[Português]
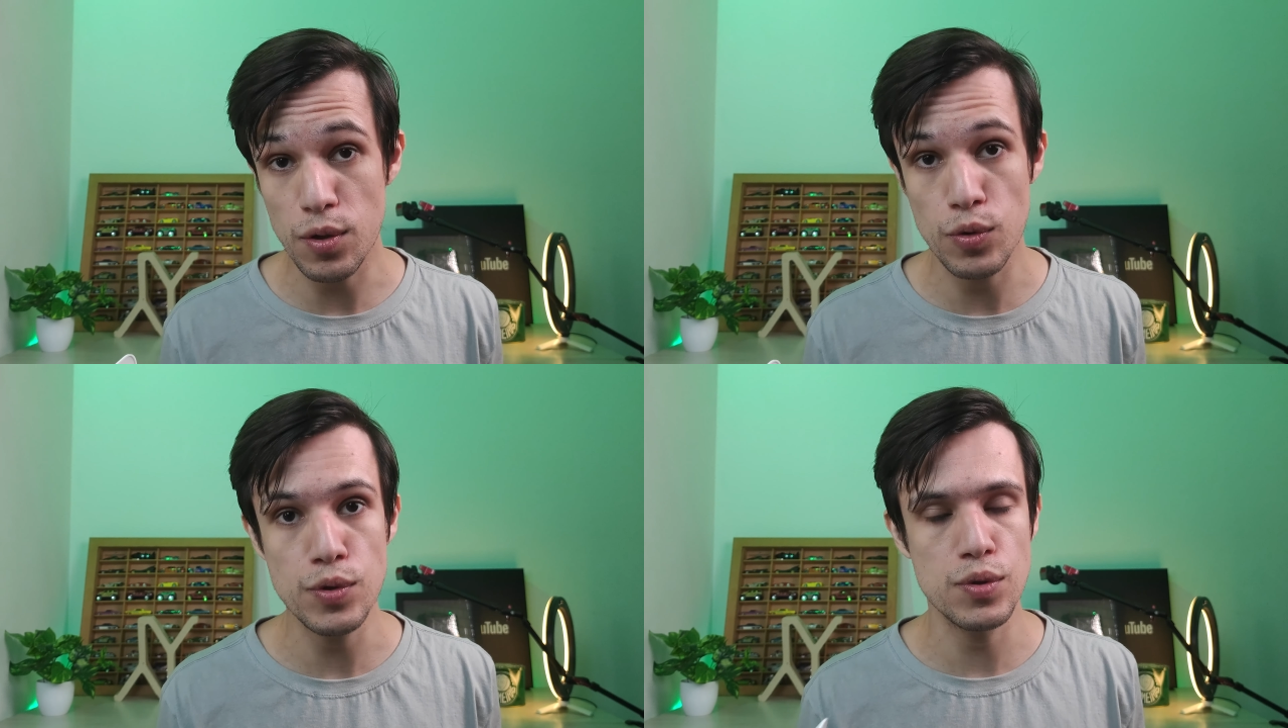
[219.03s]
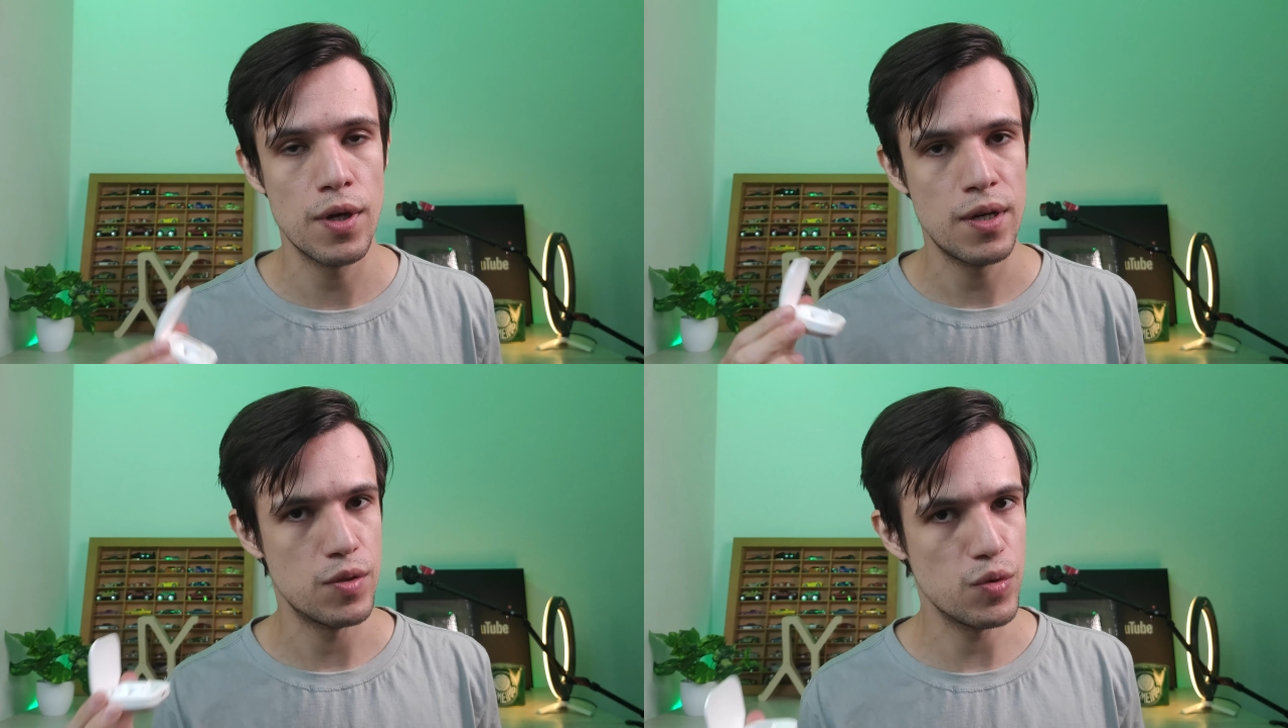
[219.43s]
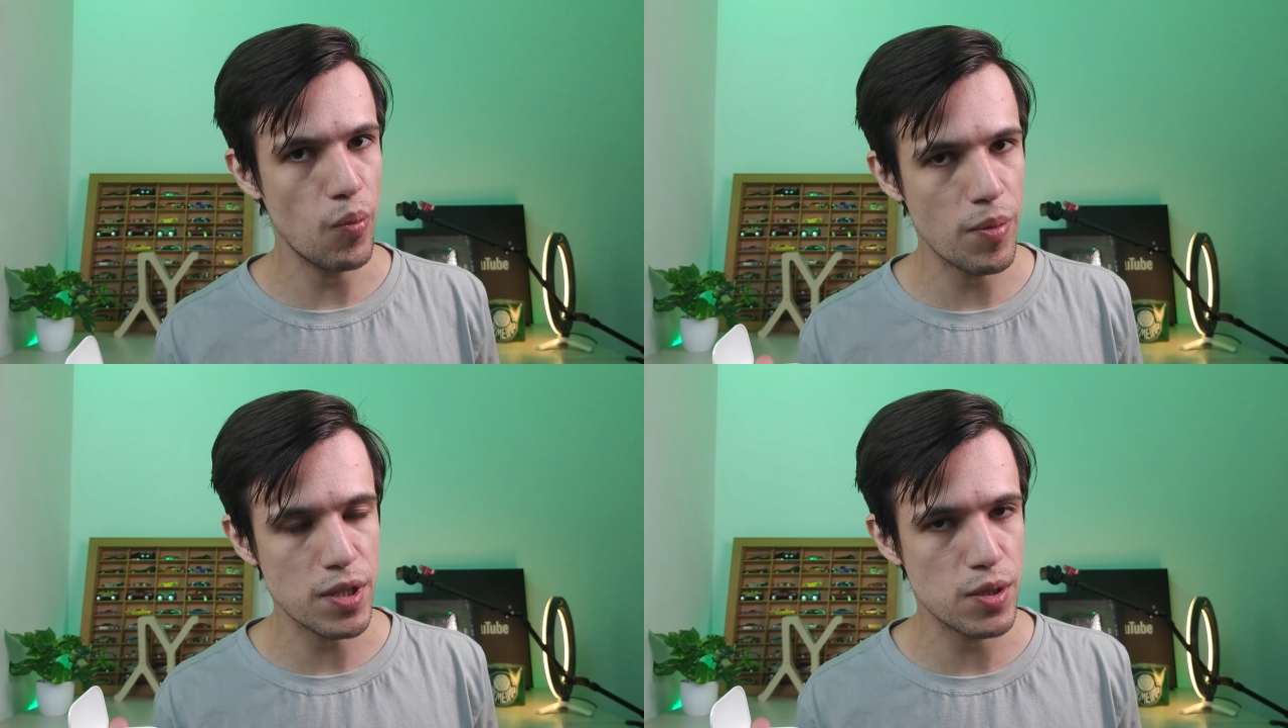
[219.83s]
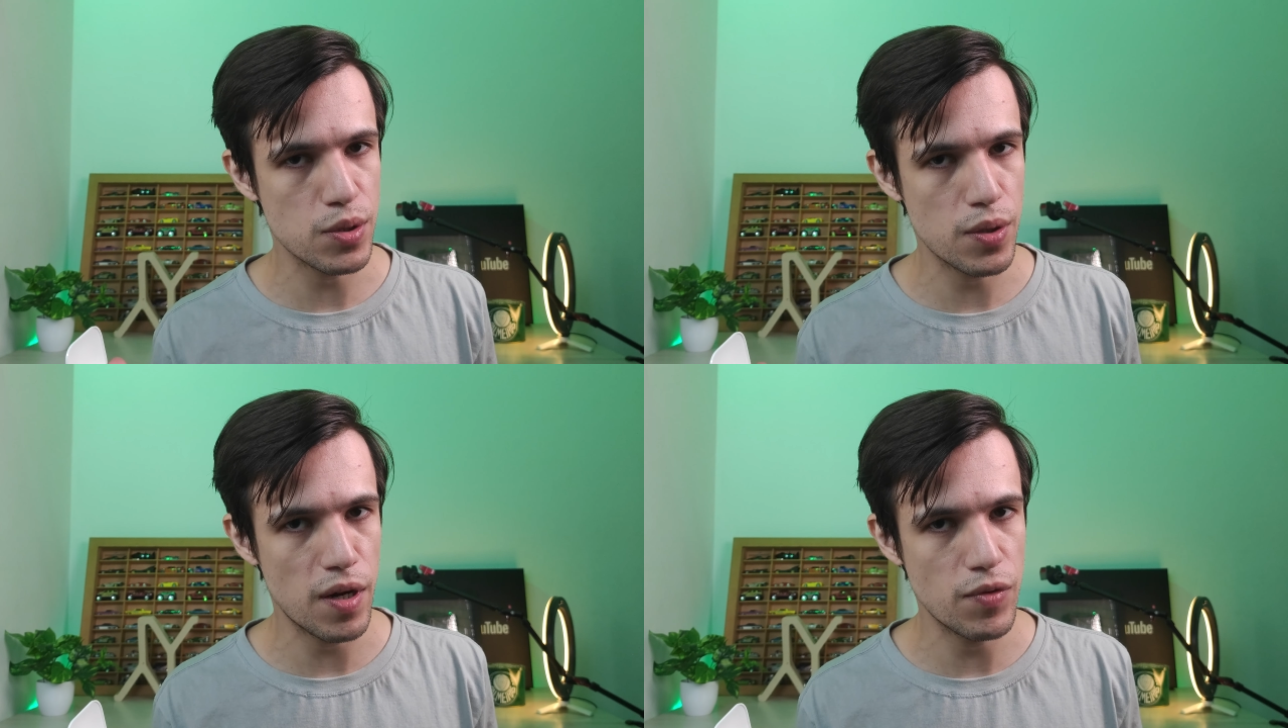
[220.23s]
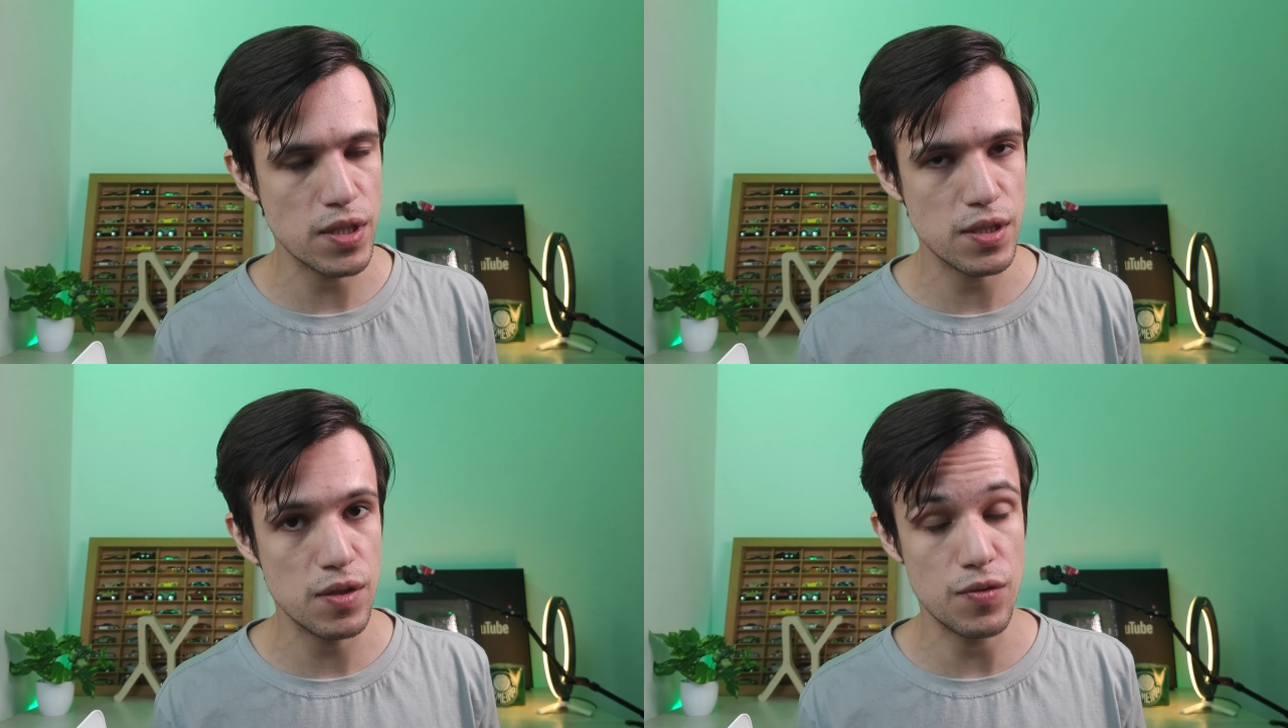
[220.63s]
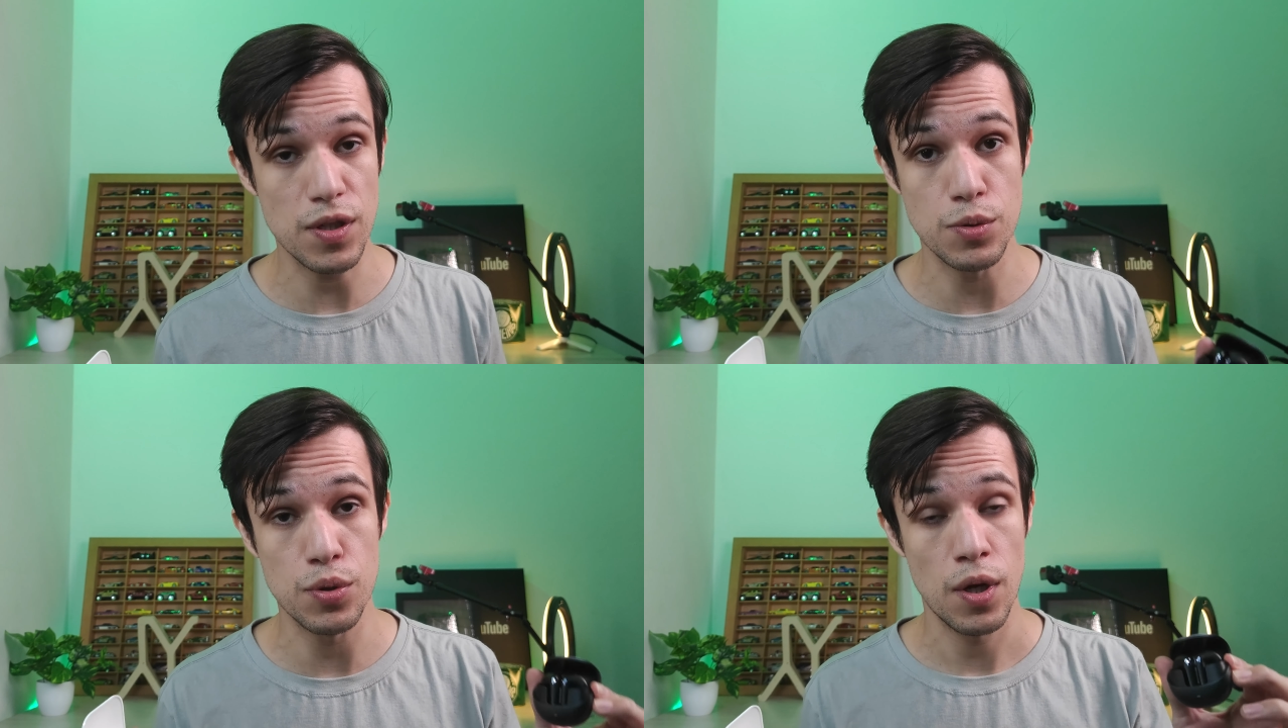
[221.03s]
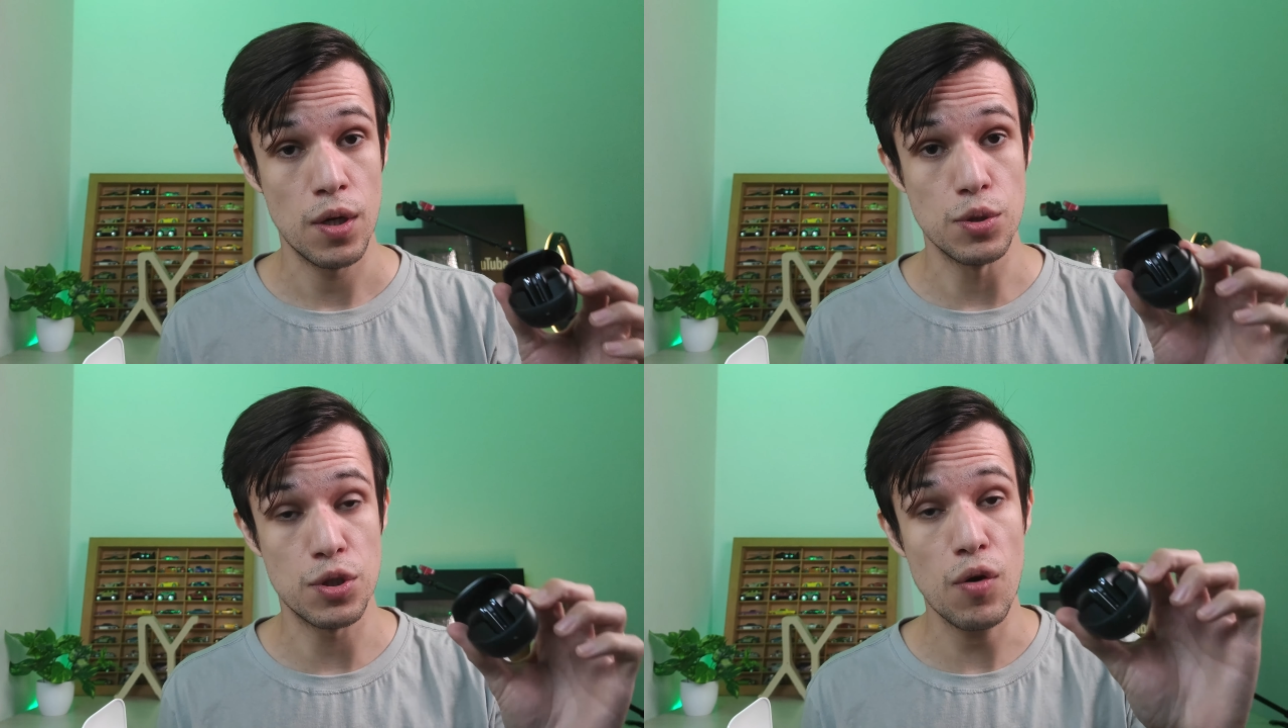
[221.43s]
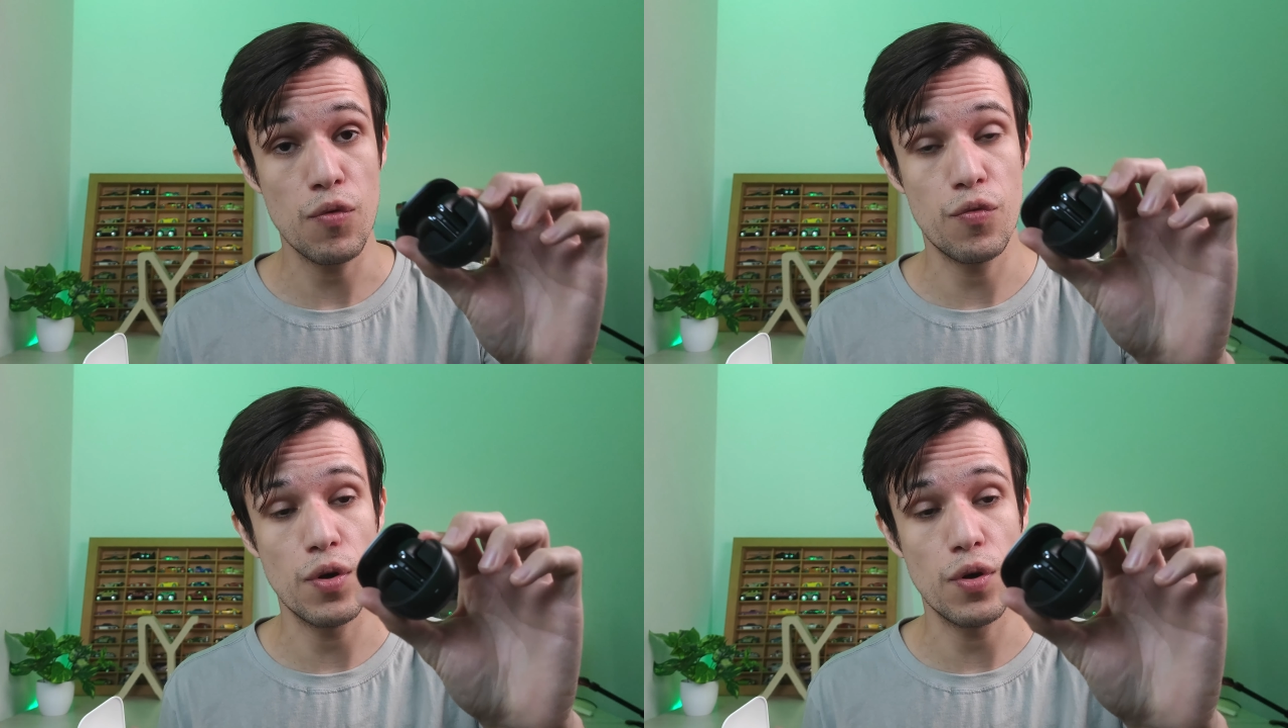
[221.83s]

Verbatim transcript: incluso, no momento que eu estou gravando esse vídeo. Já o